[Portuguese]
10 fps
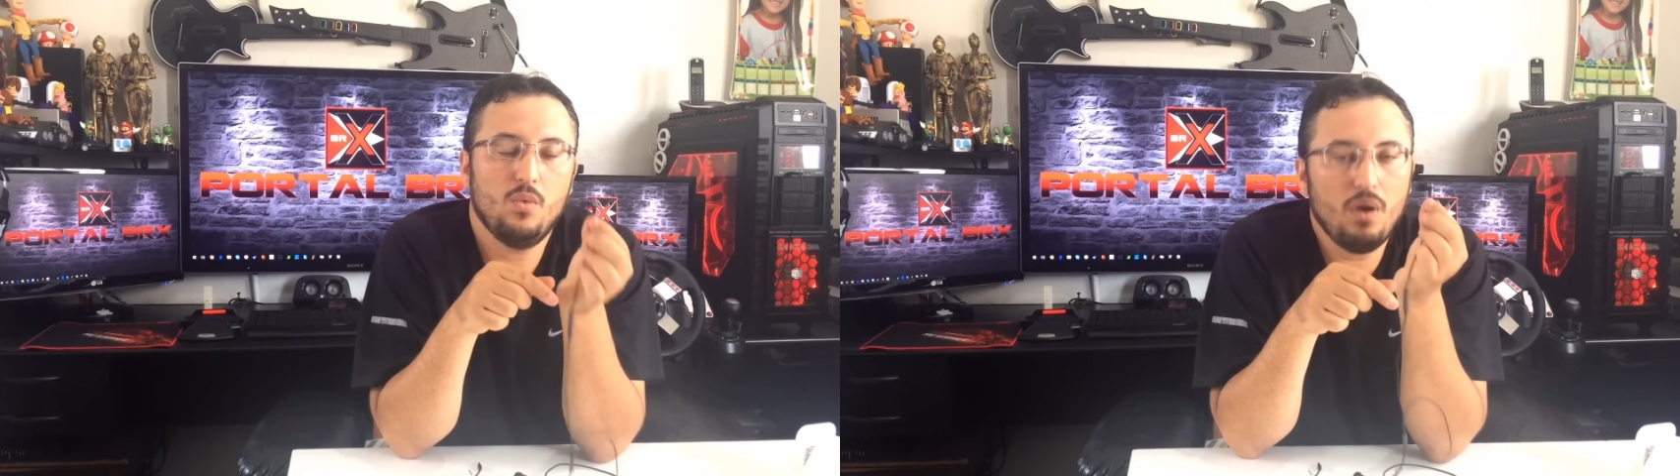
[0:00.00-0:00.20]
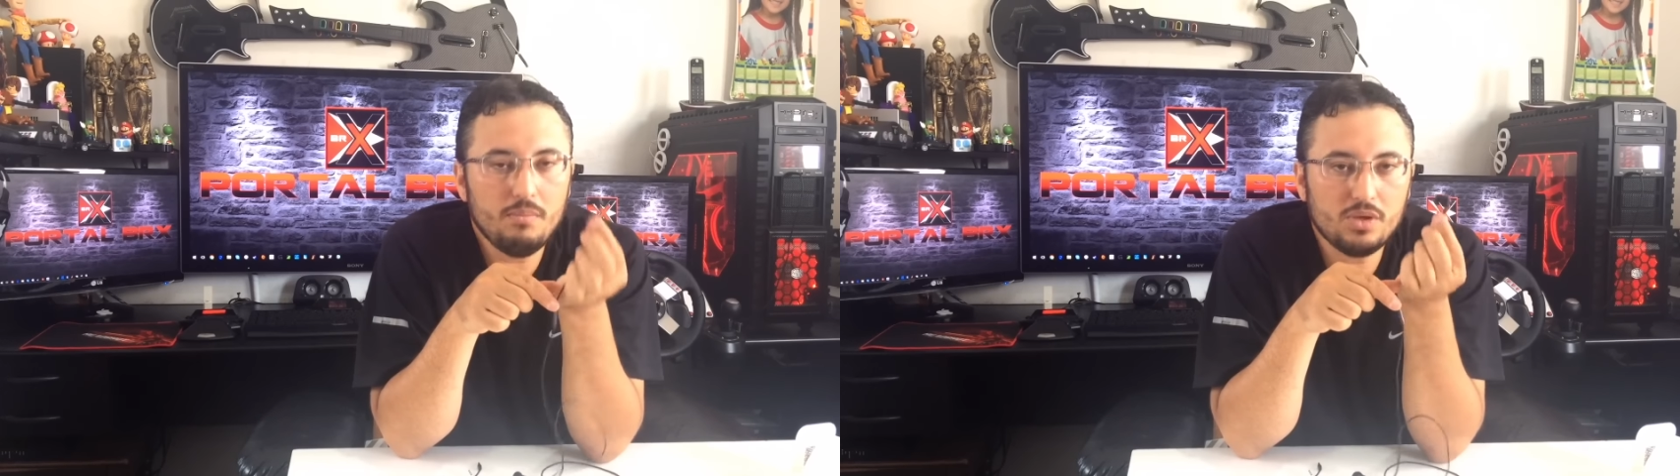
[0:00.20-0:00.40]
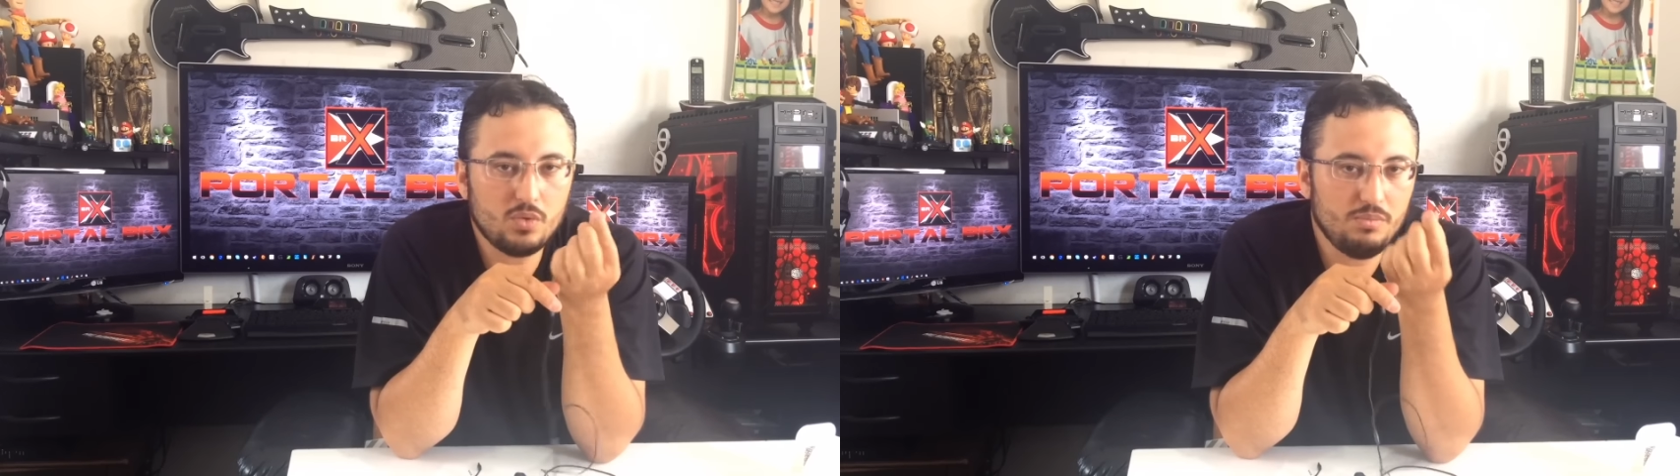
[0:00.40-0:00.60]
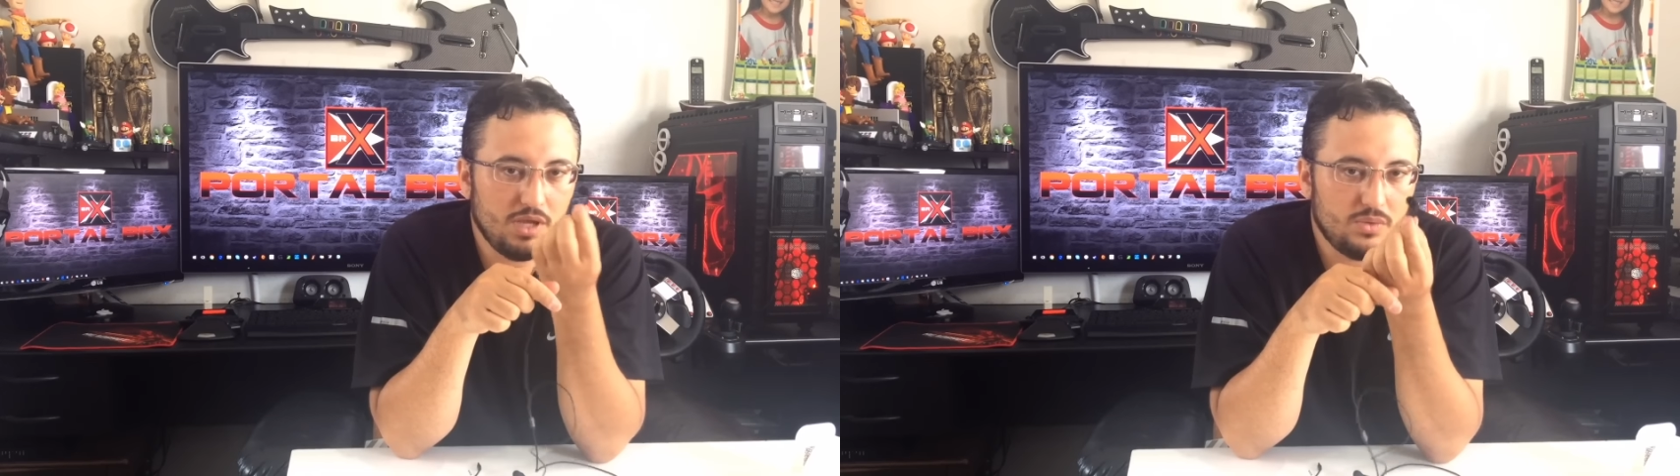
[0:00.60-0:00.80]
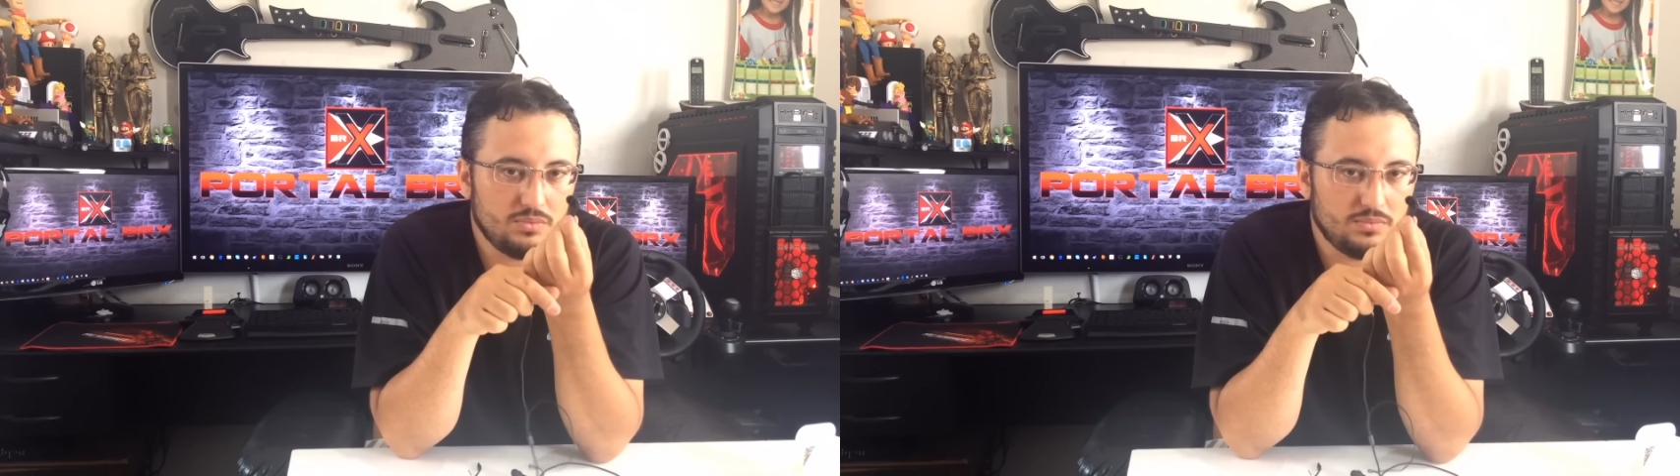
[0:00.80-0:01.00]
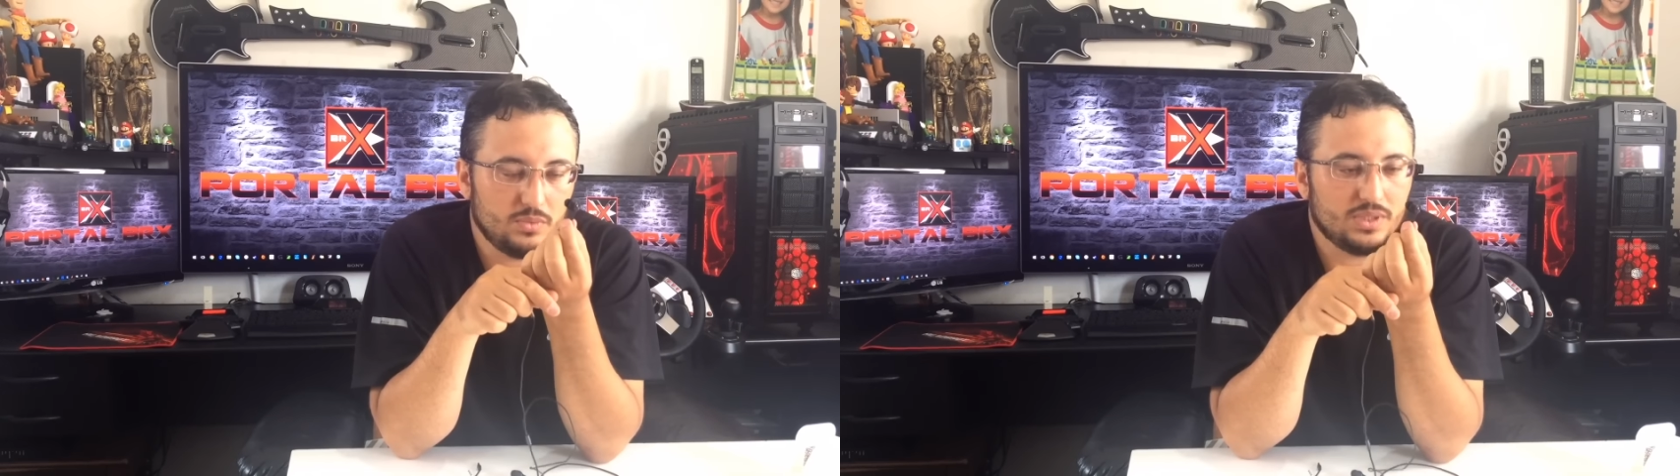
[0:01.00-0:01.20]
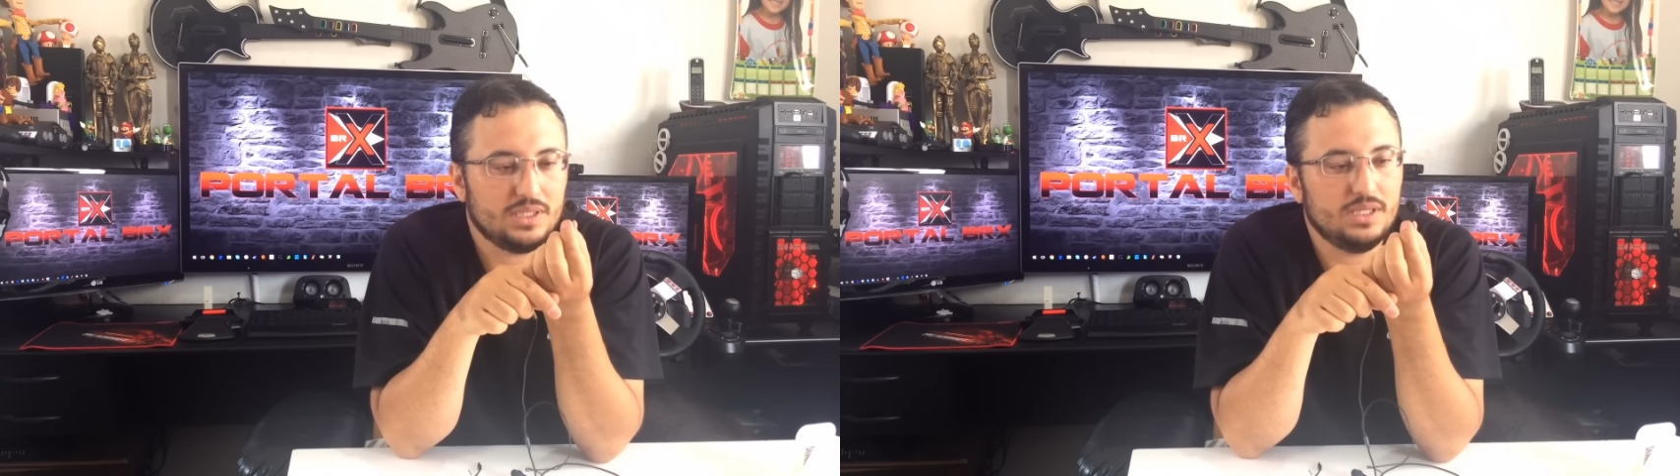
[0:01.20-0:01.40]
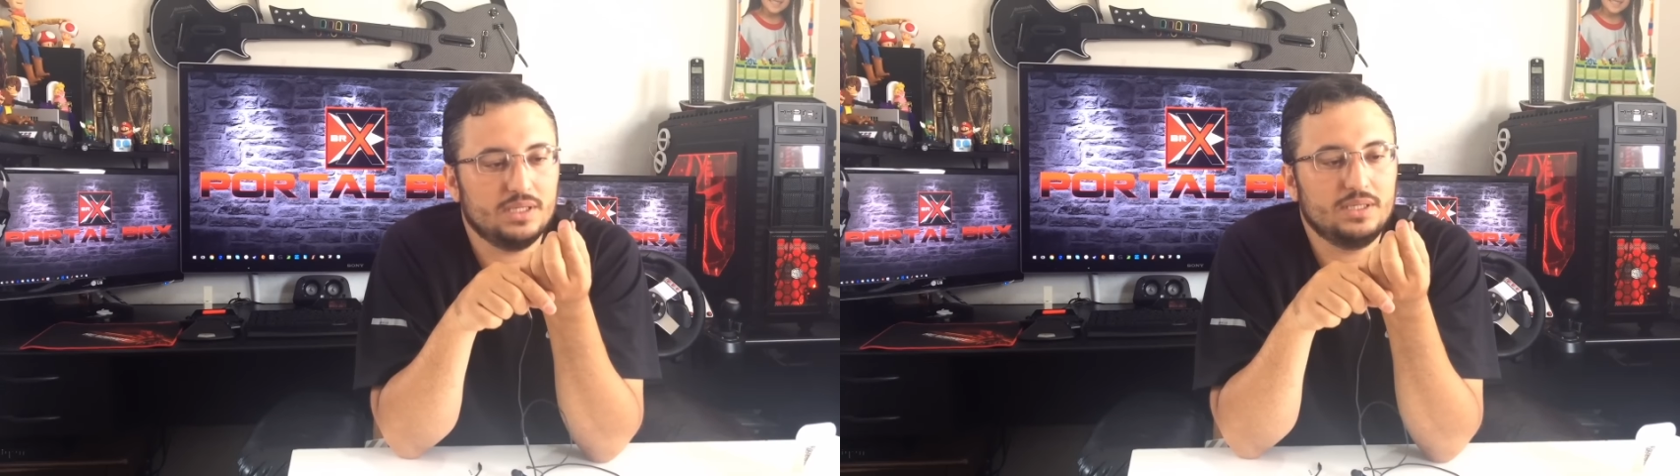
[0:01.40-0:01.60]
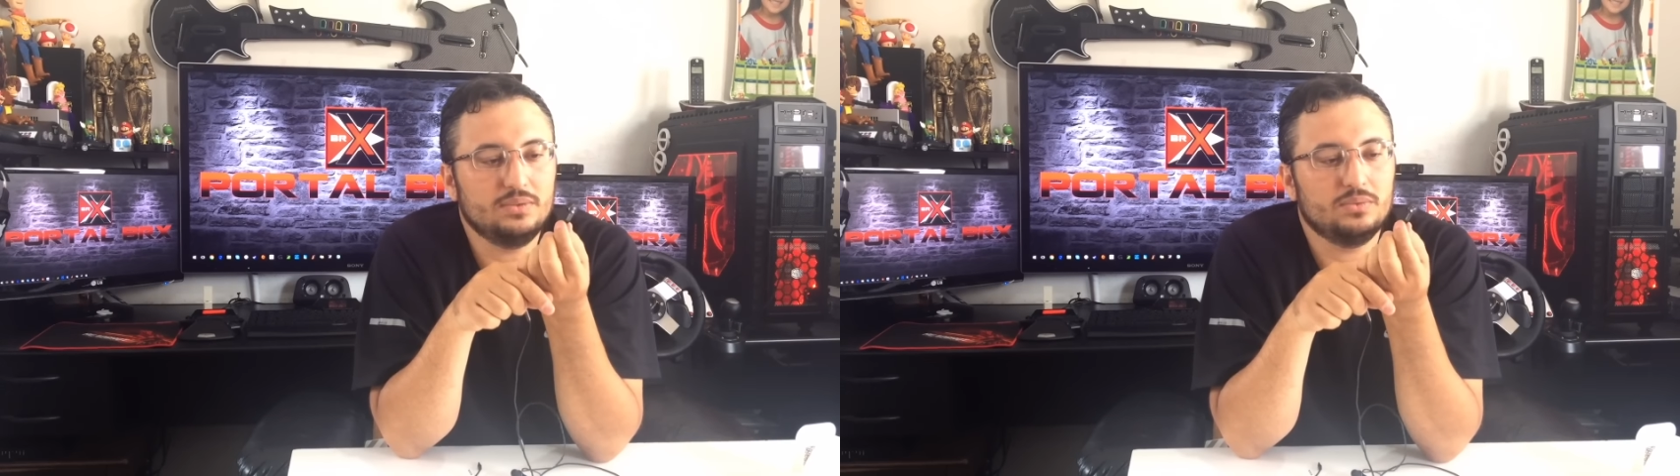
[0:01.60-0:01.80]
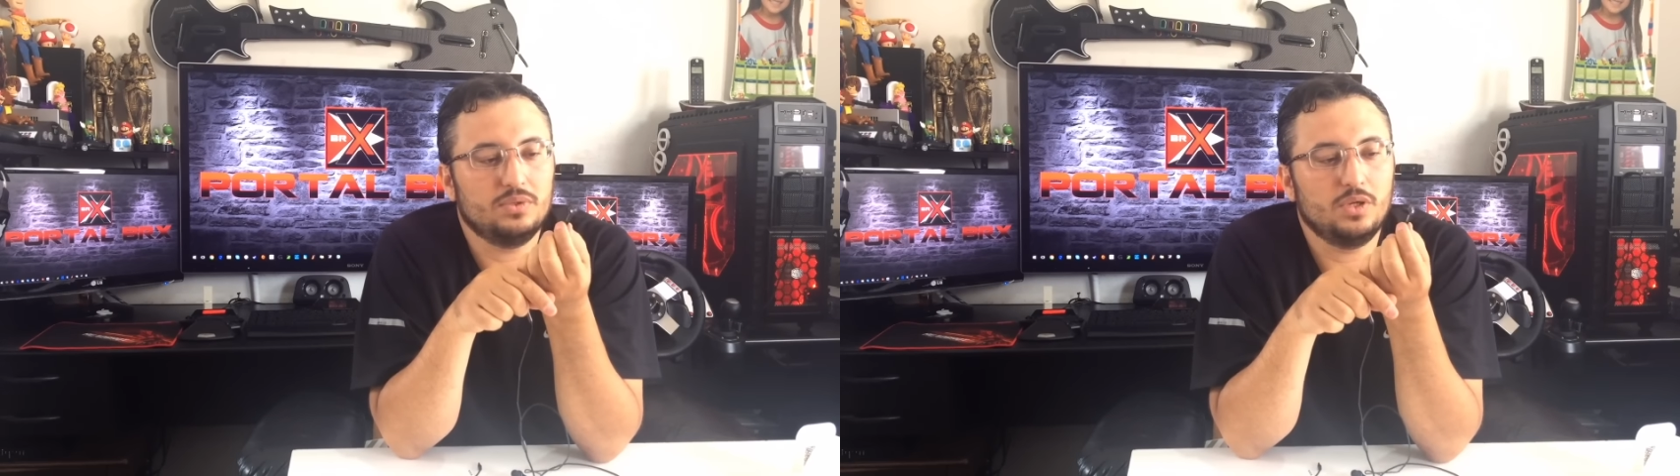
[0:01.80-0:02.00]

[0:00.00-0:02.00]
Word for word: Um amigo meu, o Adriano,